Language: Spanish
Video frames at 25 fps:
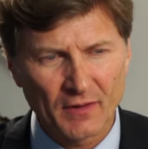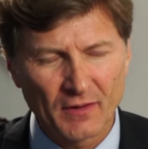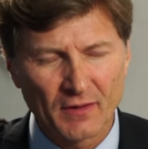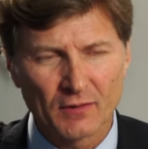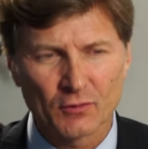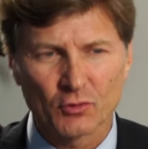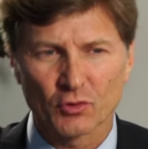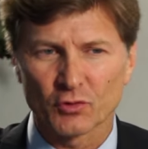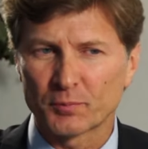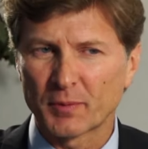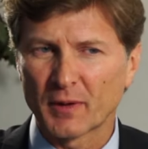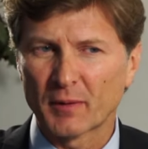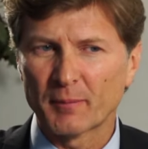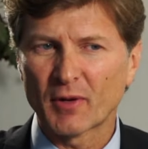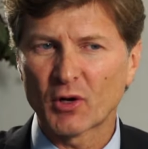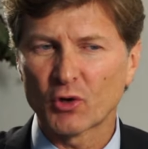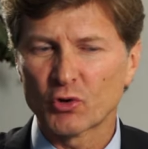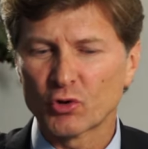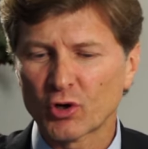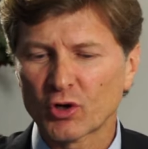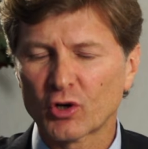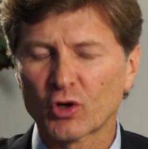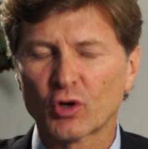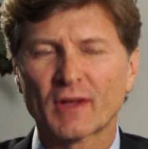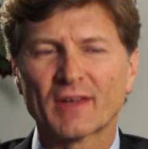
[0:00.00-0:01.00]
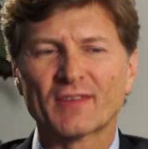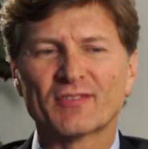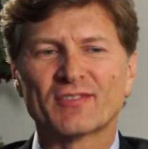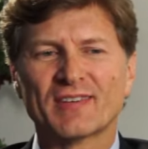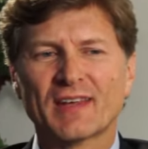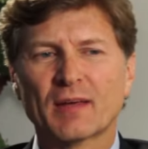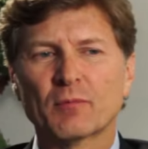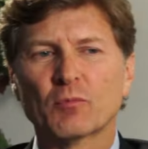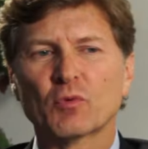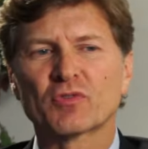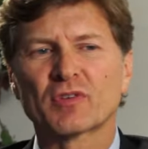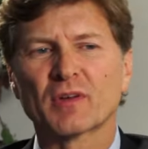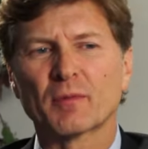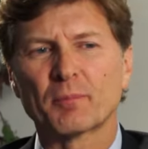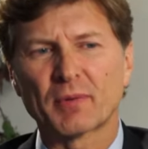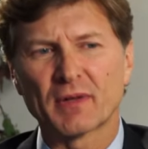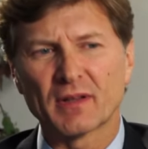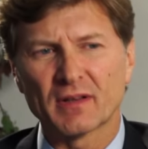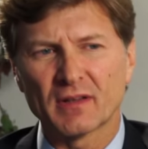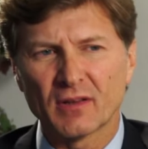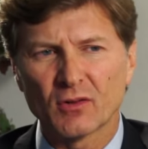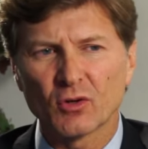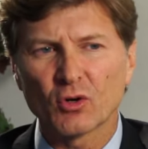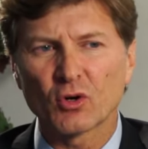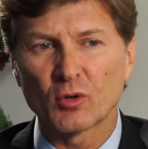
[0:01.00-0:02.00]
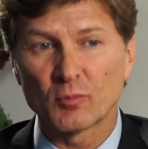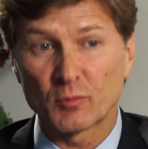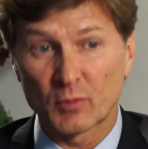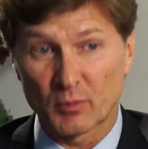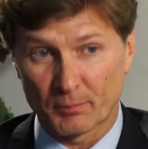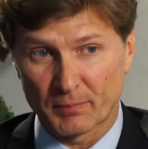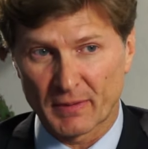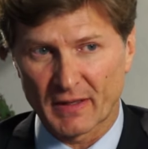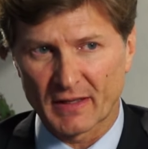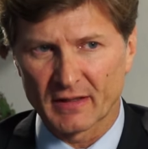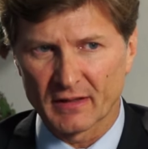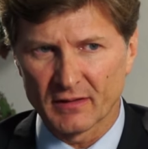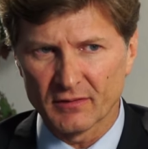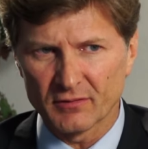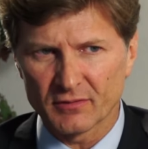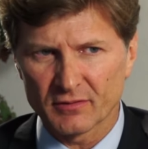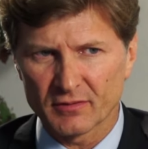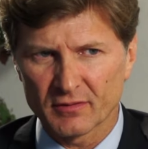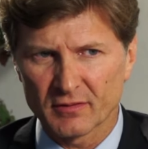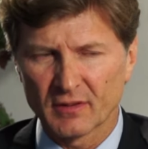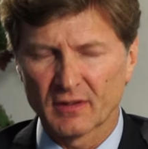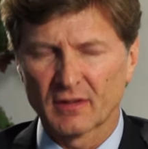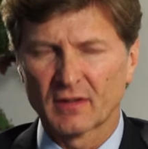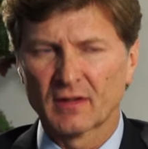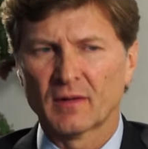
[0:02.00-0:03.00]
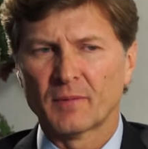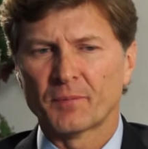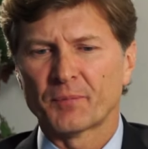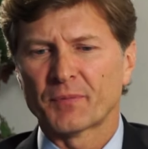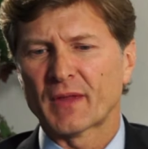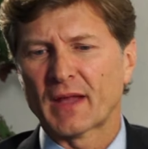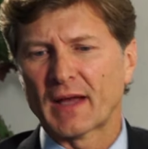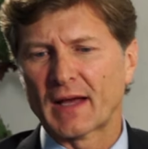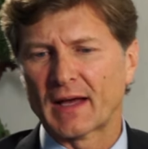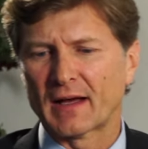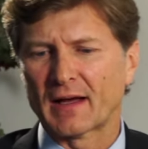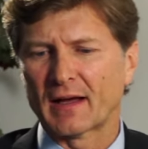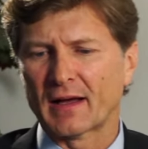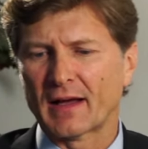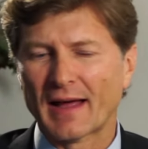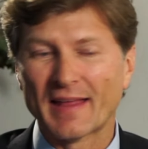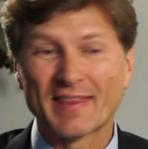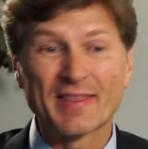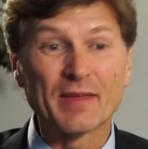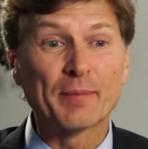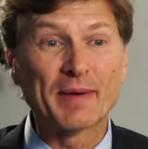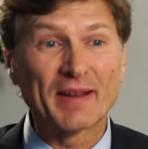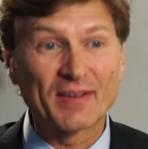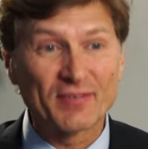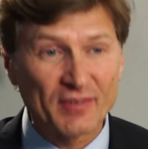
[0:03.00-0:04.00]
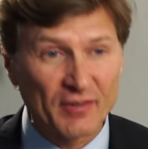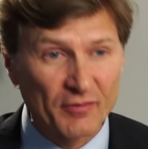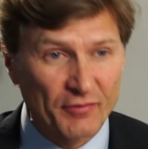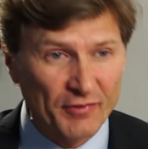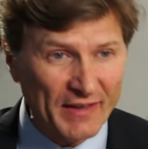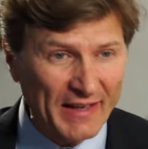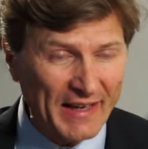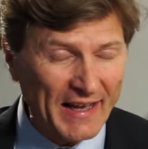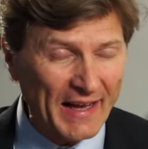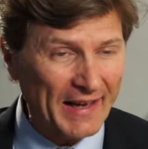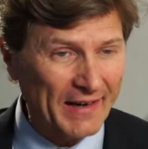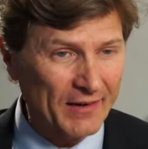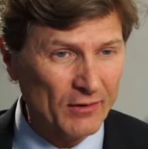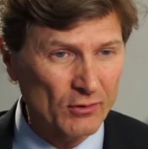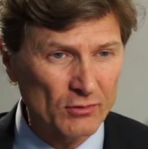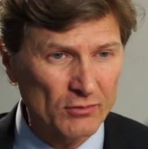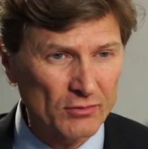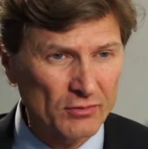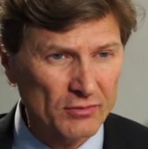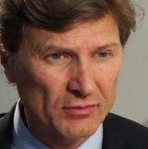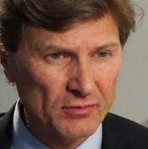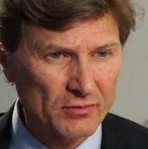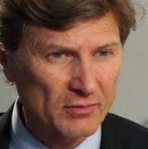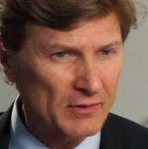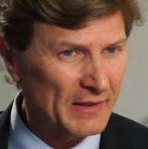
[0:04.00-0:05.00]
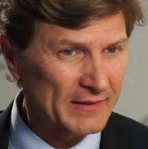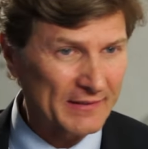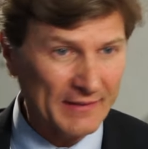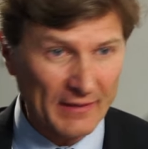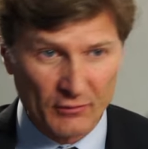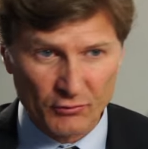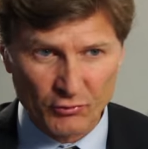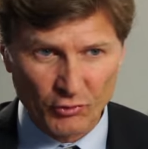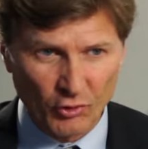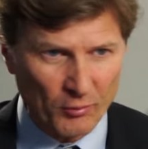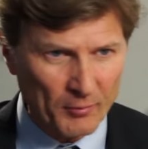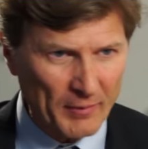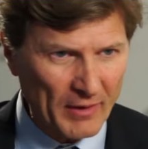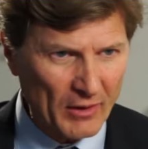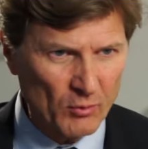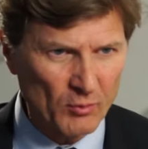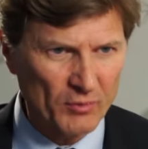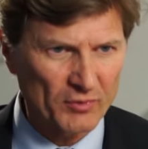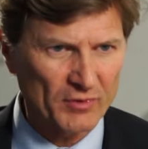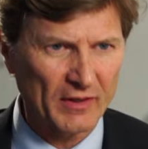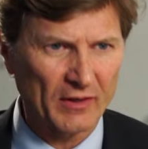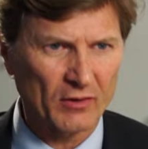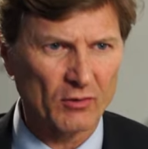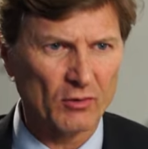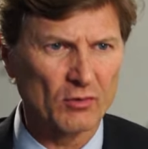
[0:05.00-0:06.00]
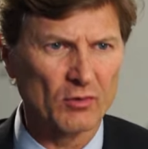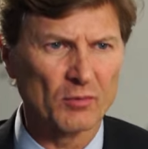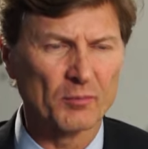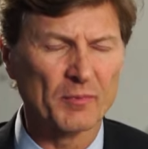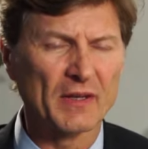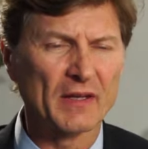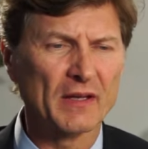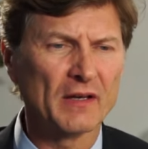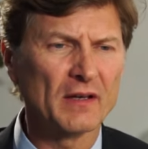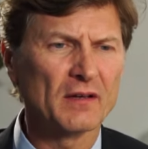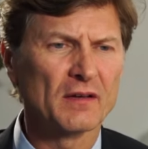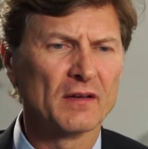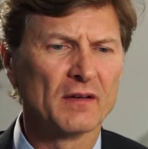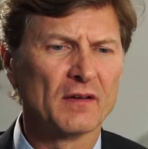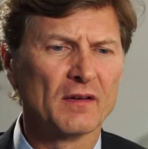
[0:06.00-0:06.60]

Entonces, primero, yo creo que sí hemos aprendido como país a, a, diversificarnos, a transformar nuestra economía,